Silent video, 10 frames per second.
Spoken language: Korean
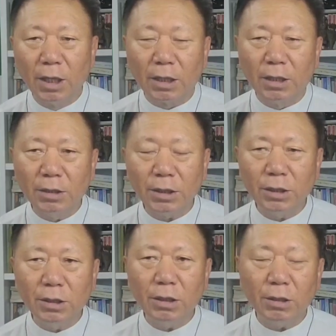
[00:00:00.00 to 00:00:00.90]
그
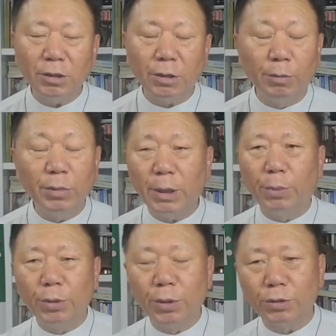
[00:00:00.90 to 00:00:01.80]
신들을 전부 다
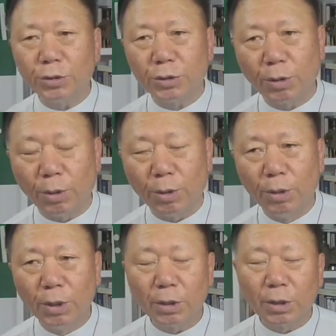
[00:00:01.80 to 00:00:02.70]
보여주시고,
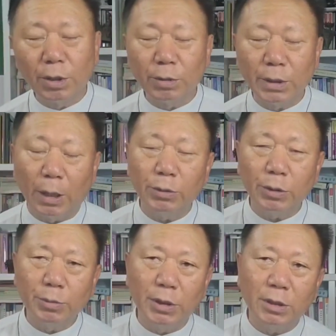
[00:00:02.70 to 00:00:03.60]
그리고
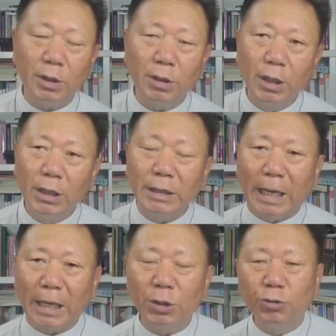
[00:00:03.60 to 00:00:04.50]
나오시면서
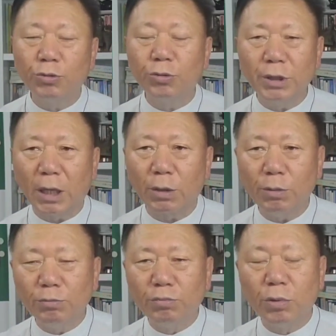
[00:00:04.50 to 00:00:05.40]
나를
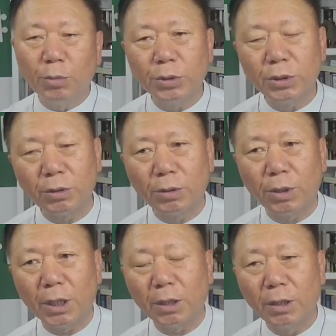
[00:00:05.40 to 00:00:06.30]
누구냐고 물어보시는
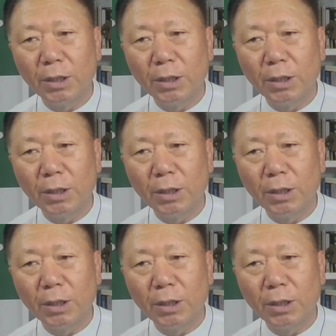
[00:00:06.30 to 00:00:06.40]
거예요.